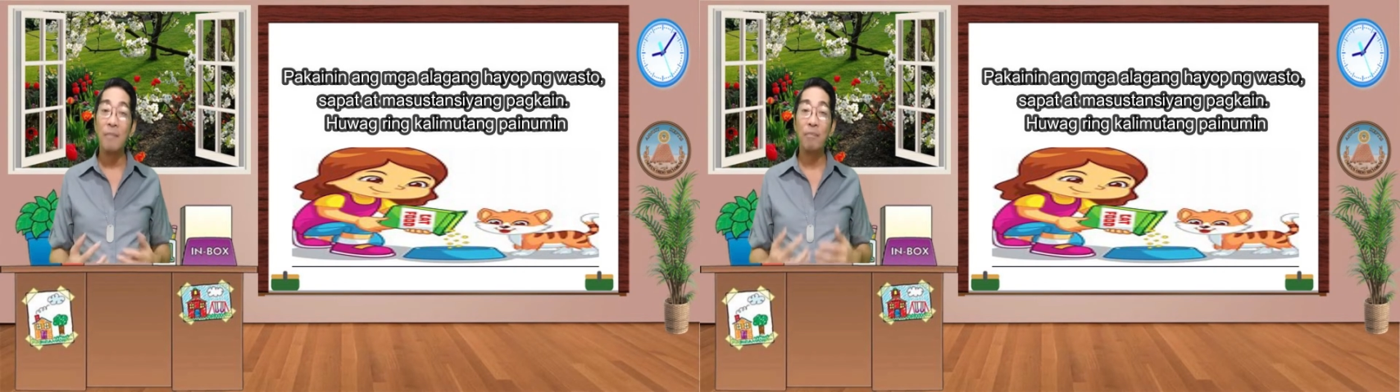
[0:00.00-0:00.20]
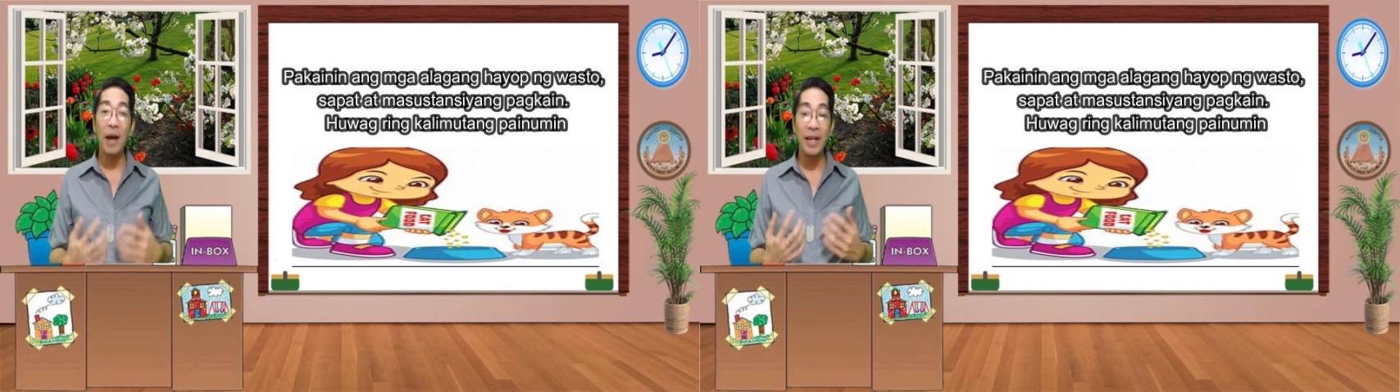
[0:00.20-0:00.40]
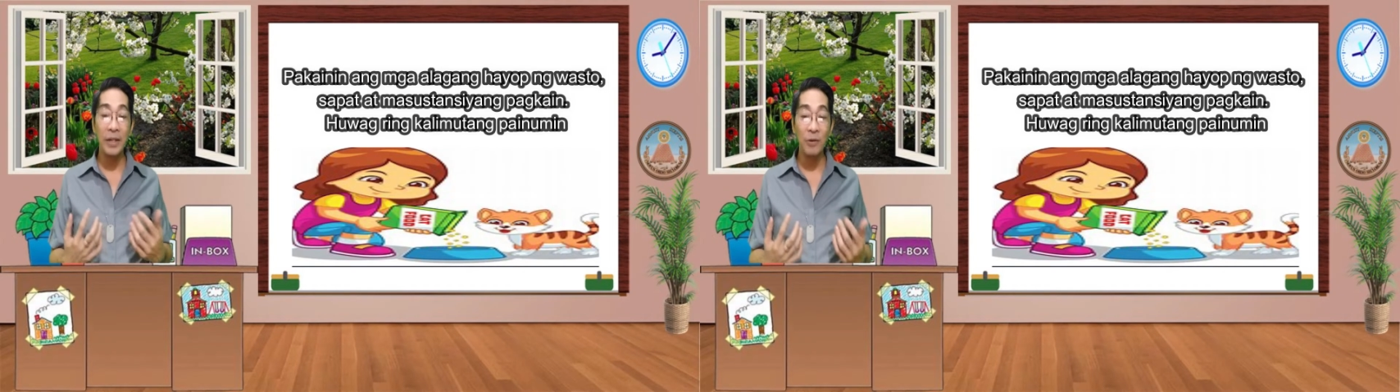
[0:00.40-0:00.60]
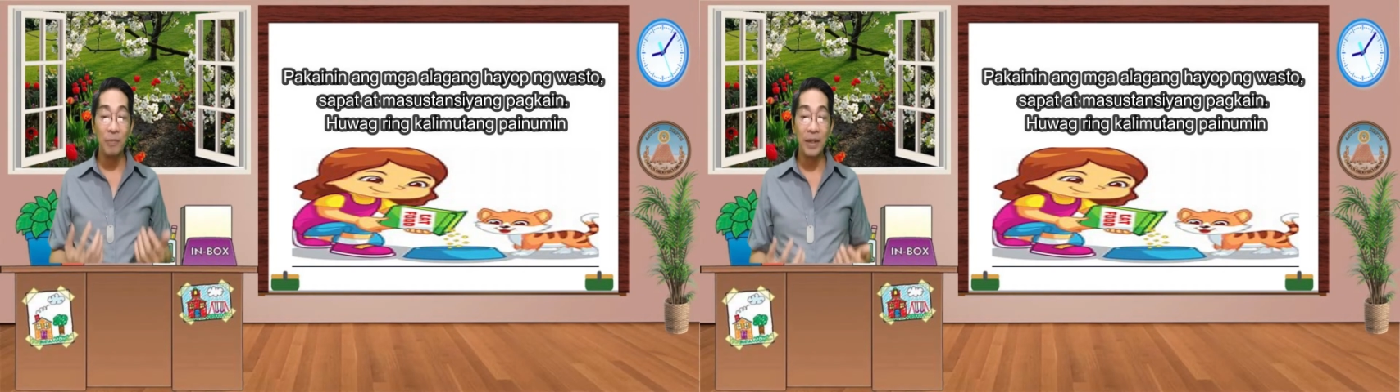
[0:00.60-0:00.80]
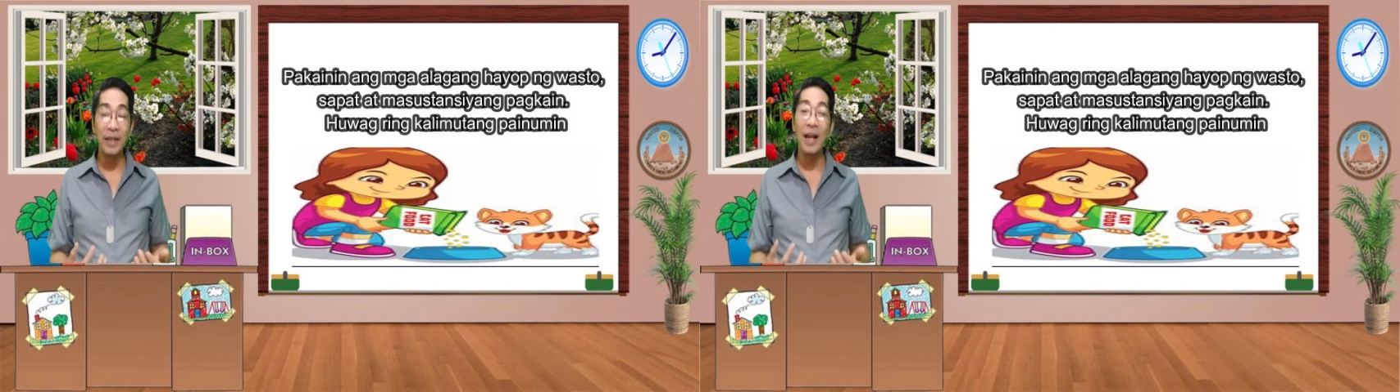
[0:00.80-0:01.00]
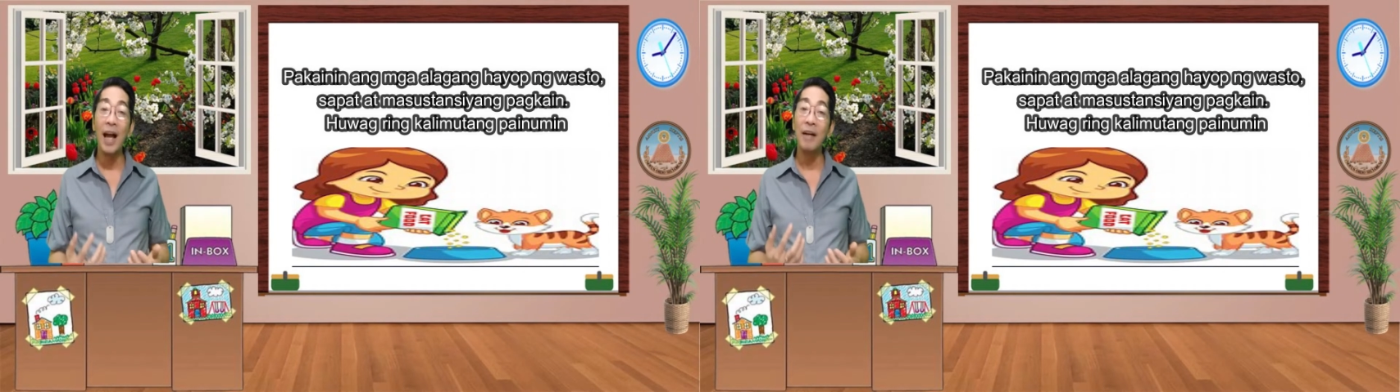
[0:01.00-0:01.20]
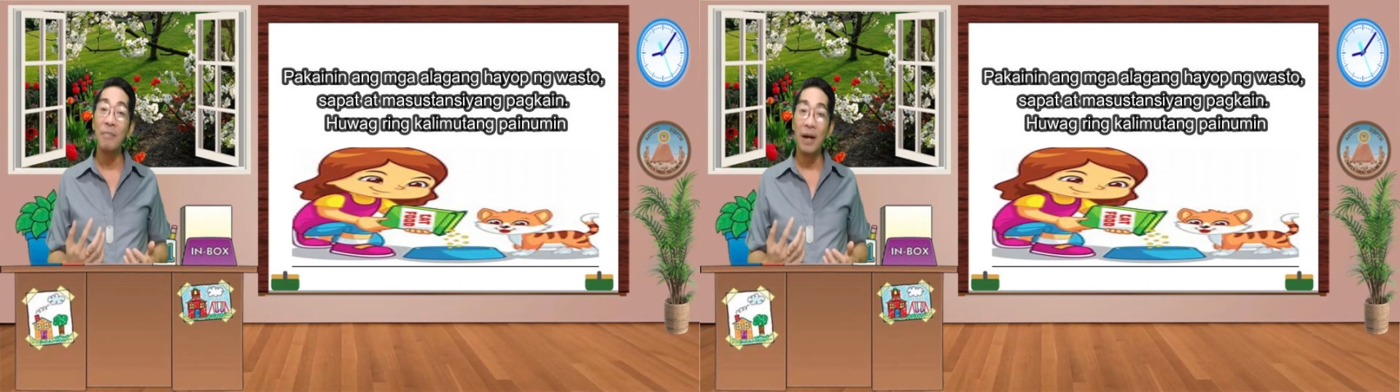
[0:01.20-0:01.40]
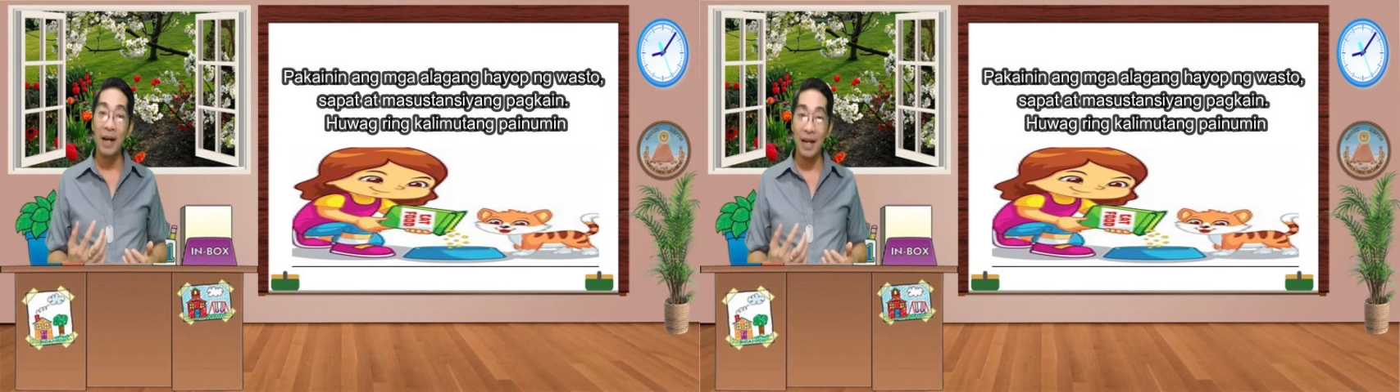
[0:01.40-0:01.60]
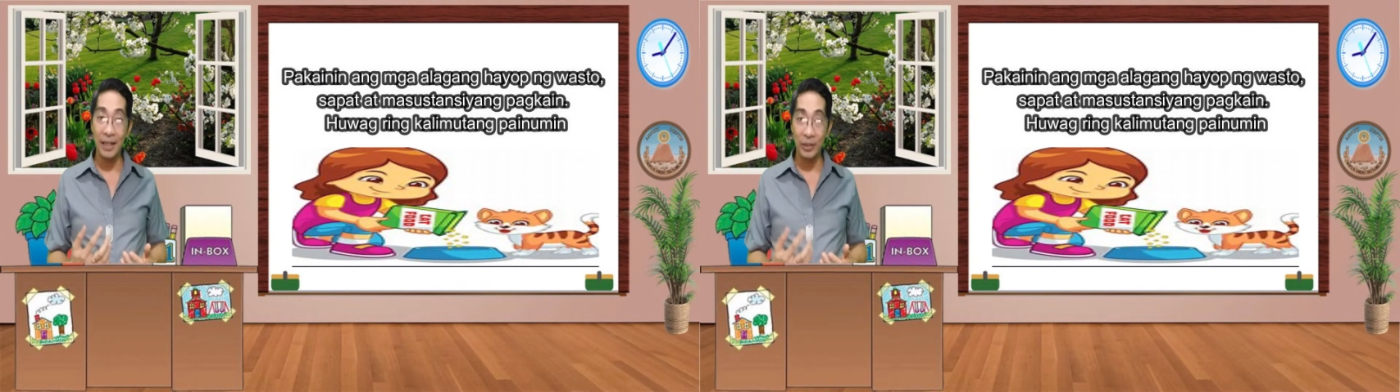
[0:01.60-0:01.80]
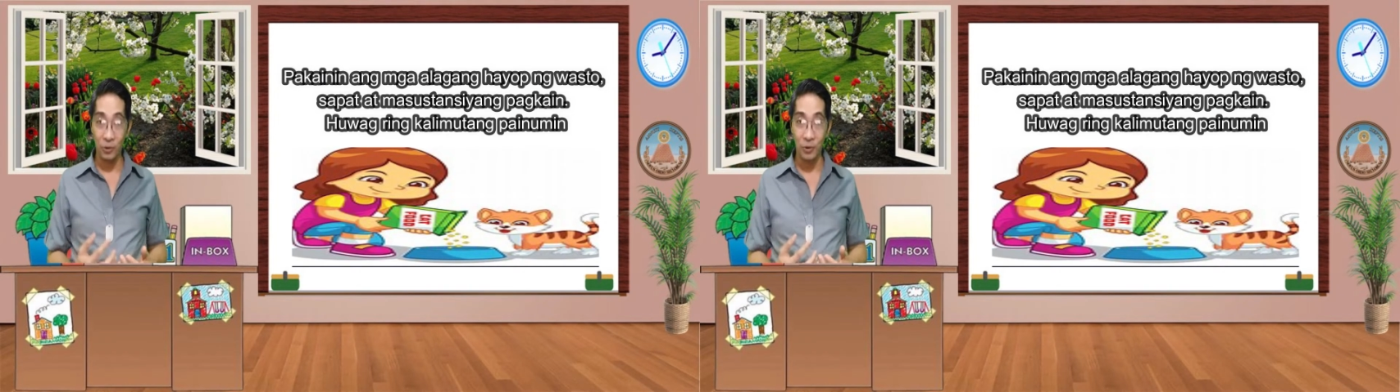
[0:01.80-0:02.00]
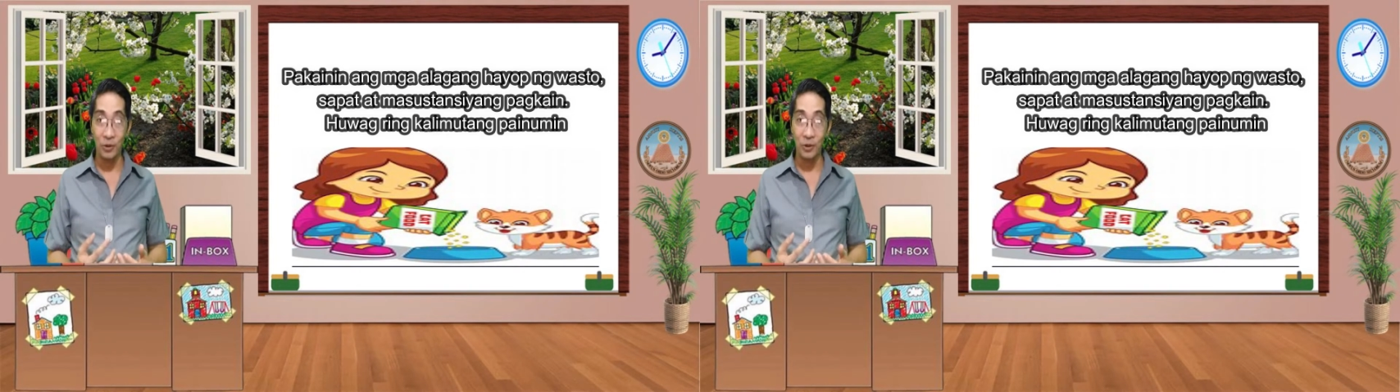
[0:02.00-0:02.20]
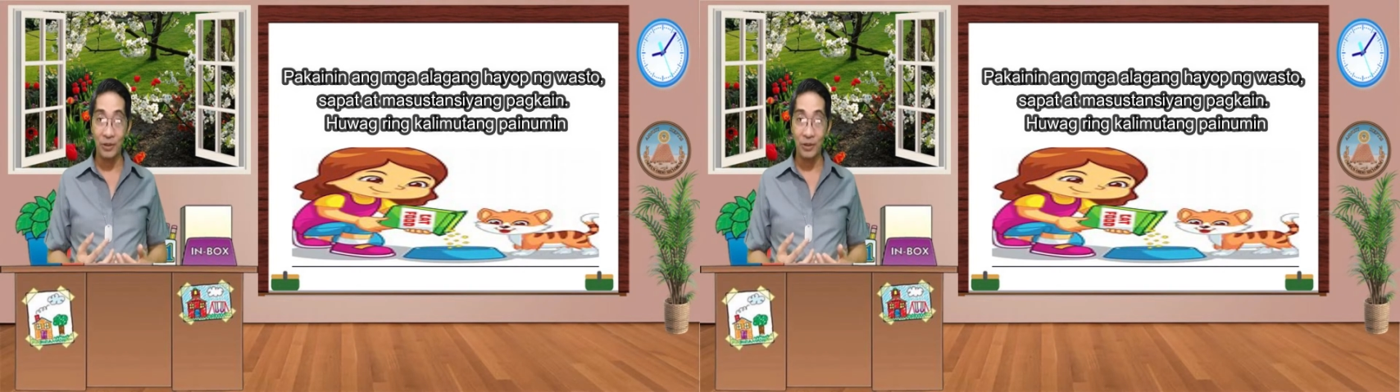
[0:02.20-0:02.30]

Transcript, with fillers: painumin ang mga ito.